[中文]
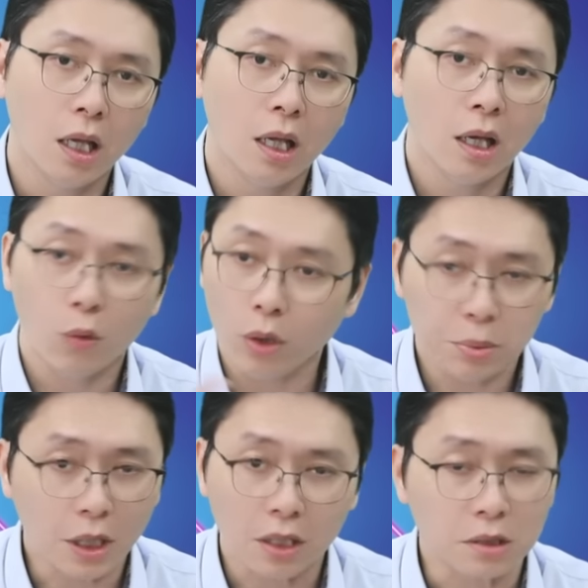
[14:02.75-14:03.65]
嗯，我也不
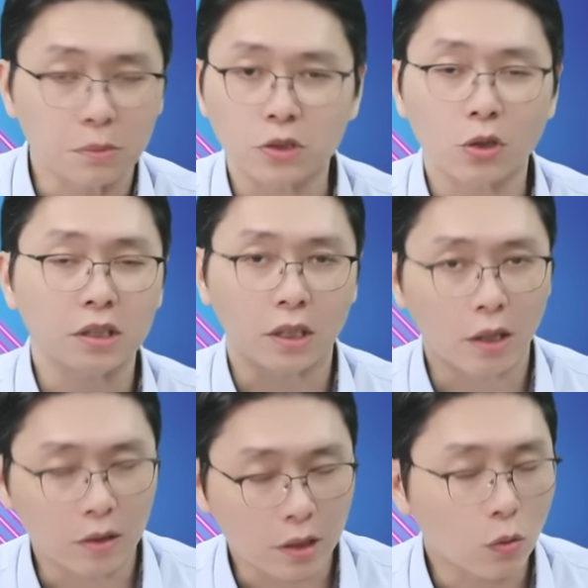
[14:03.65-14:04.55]
晓得什么时候要涨
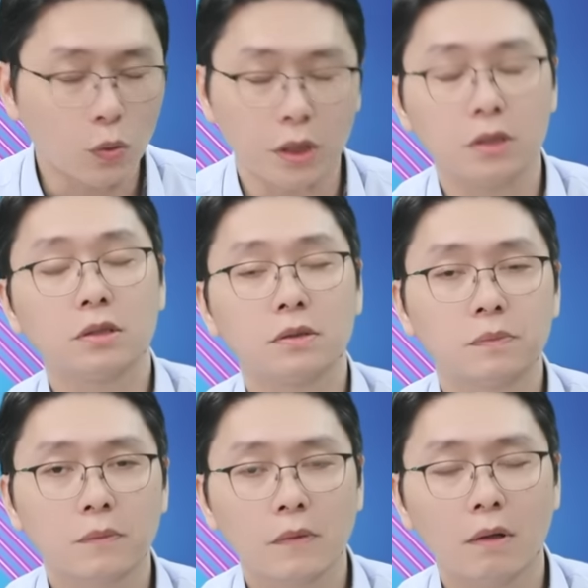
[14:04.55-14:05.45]
到那个位置。
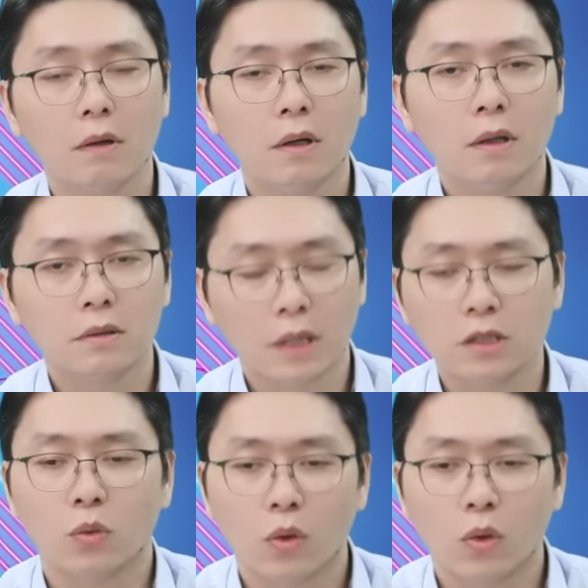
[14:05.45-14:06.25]
嗯，但是我